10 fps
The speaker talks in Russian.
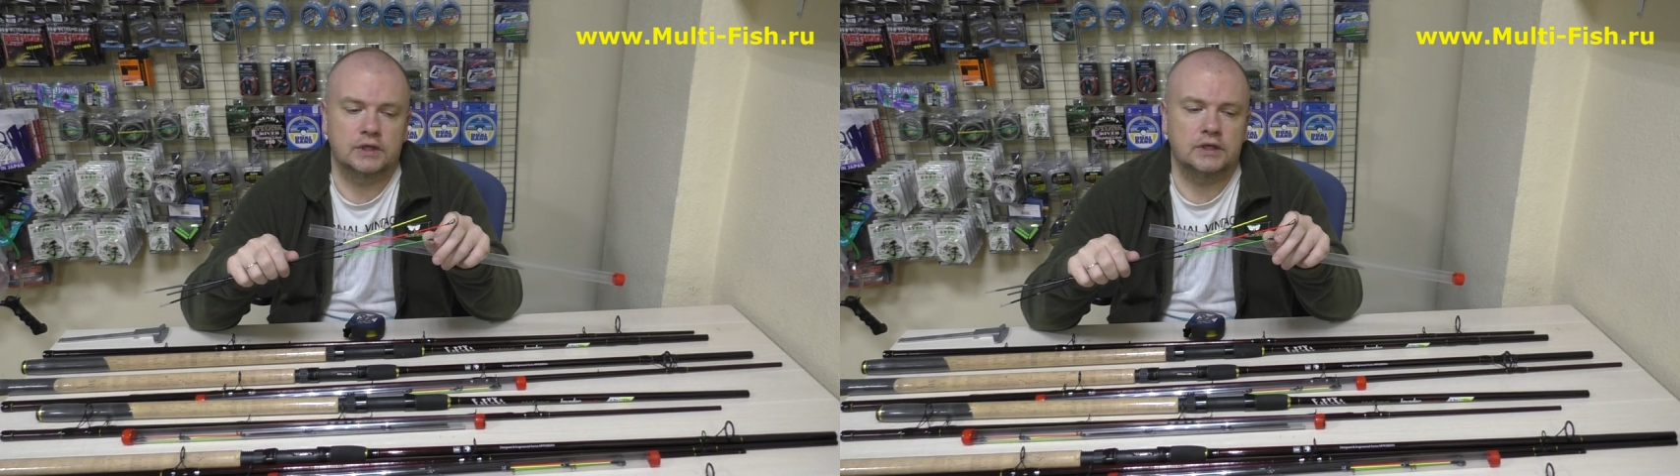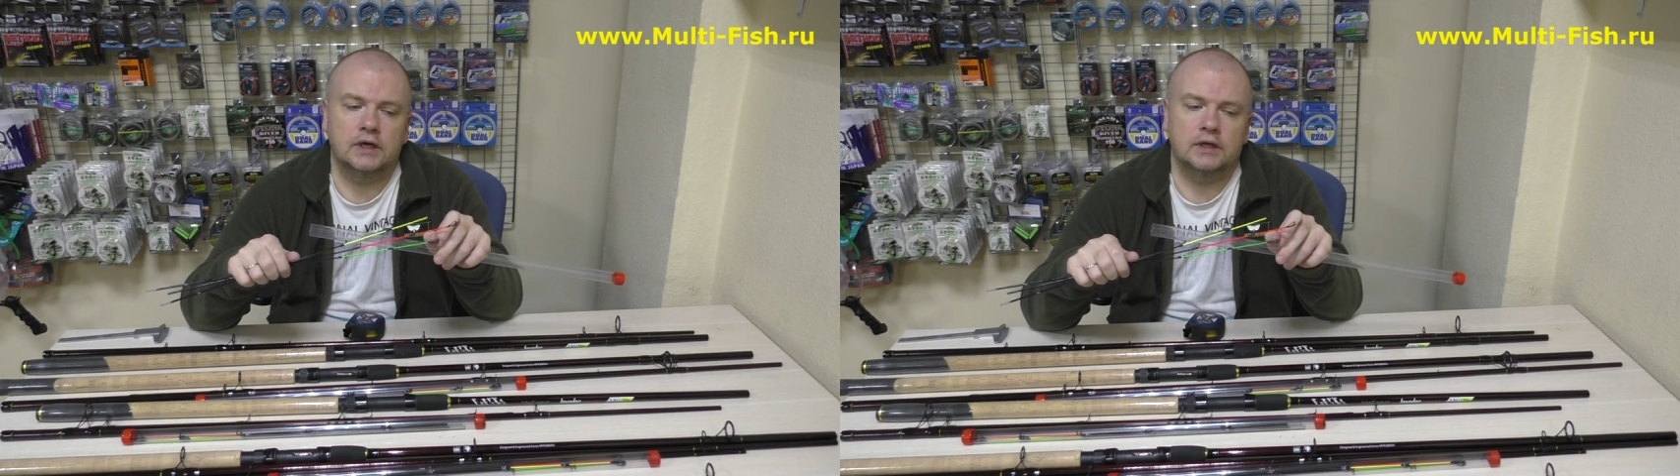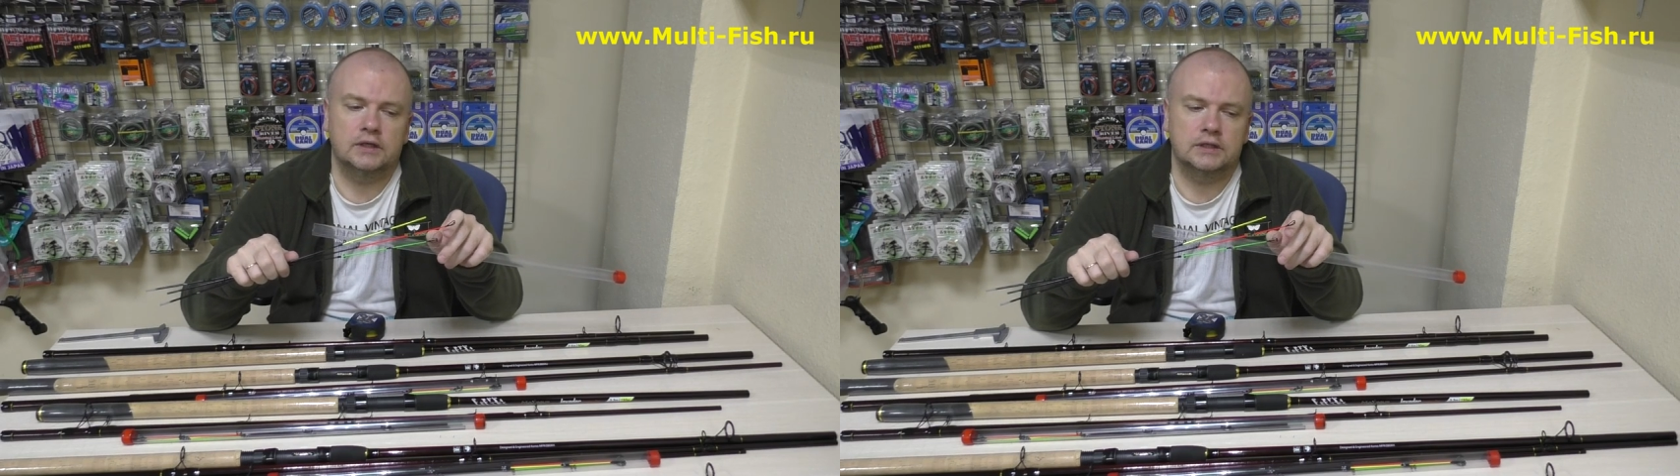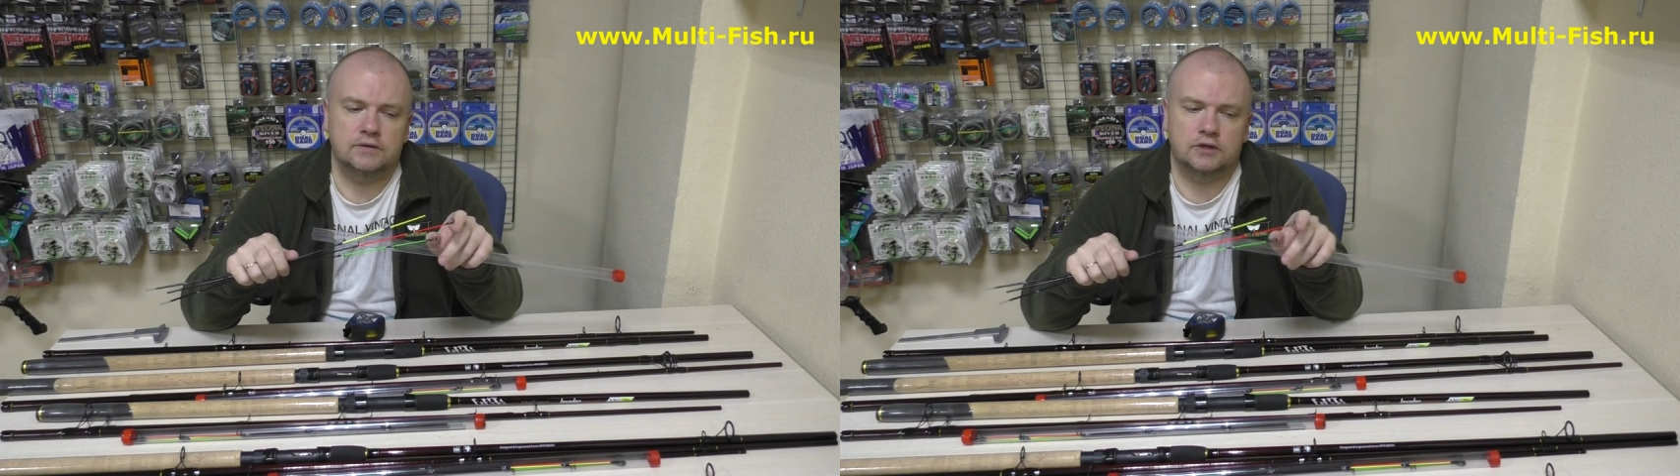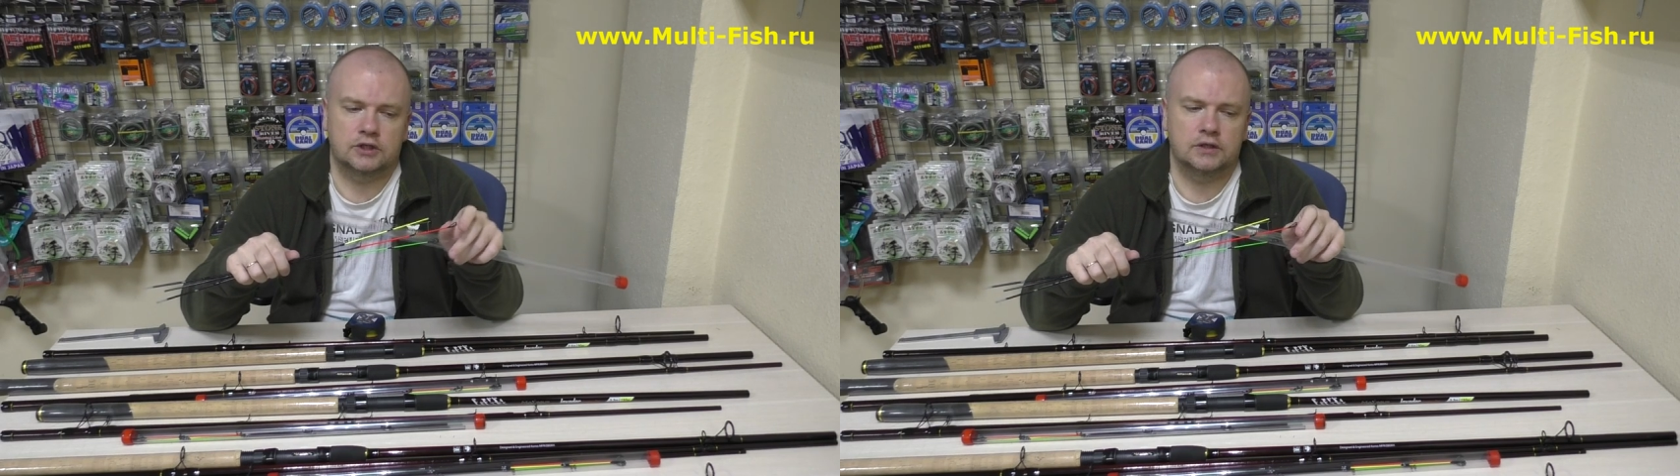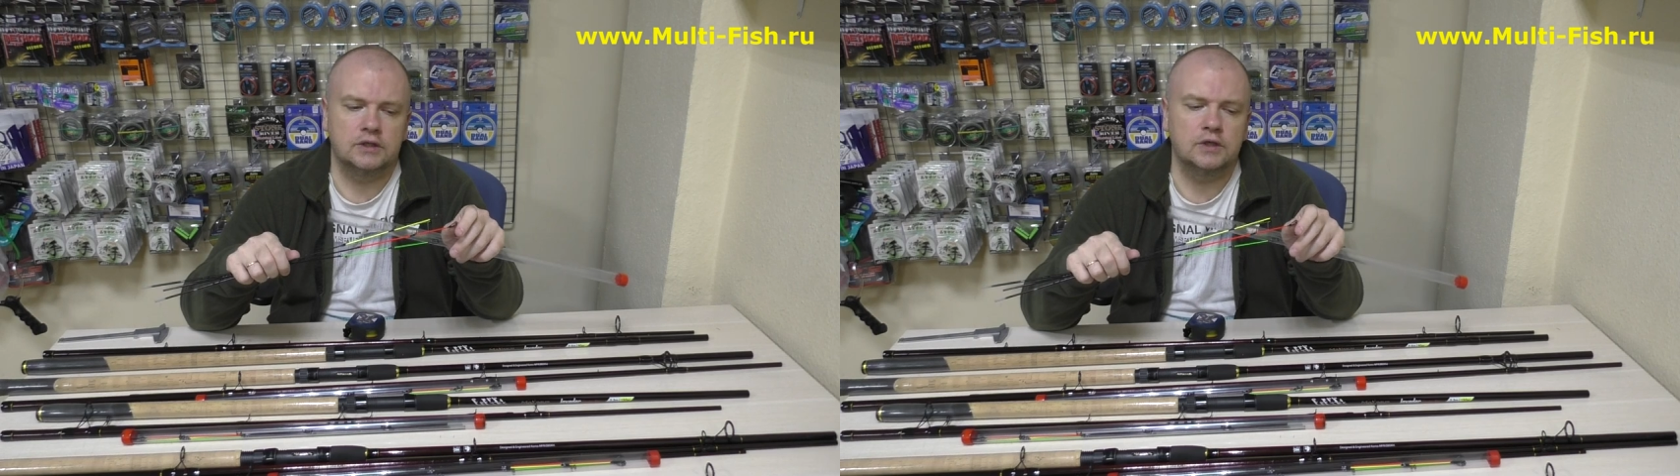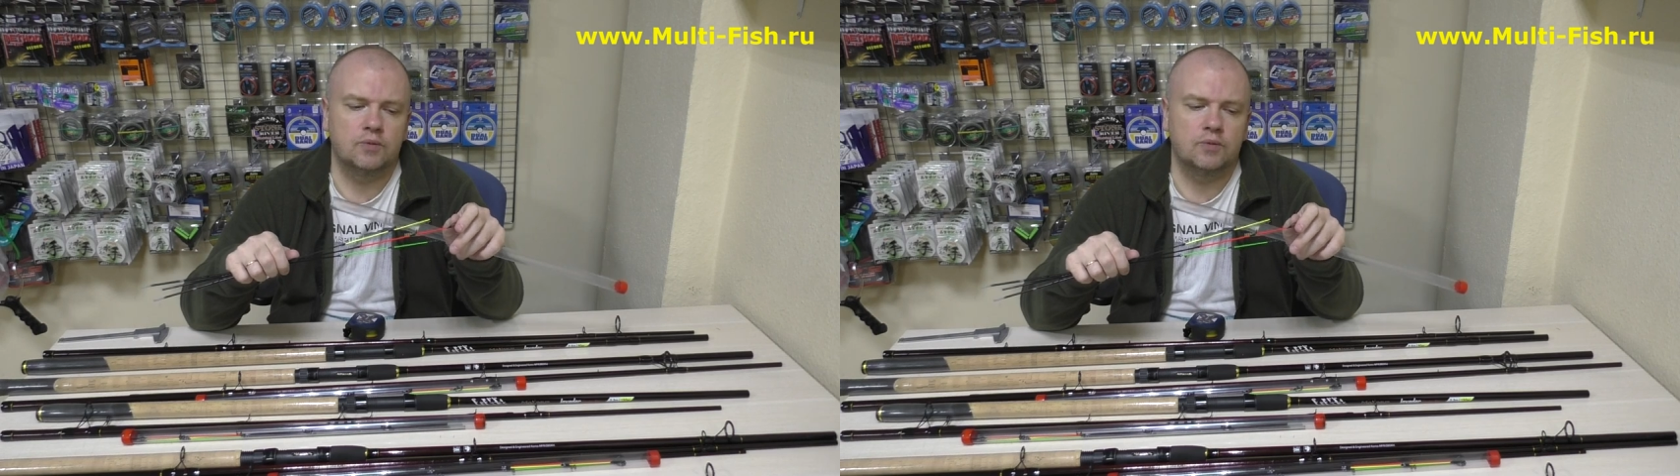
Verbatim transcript: И они совершенно не